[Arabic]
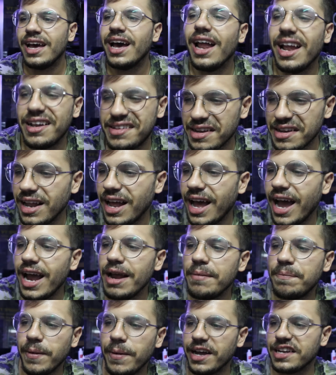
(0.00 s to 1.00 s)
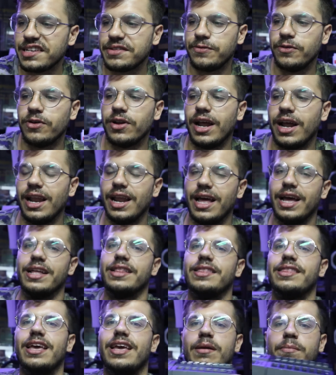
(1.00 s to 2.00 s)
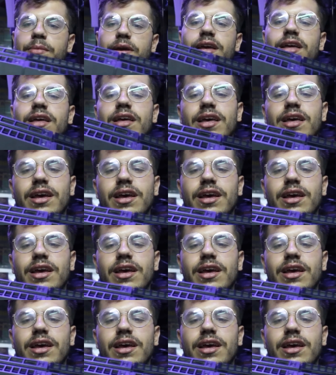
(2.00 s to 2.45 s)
هلا هاي بي اس 4 هلا قدامي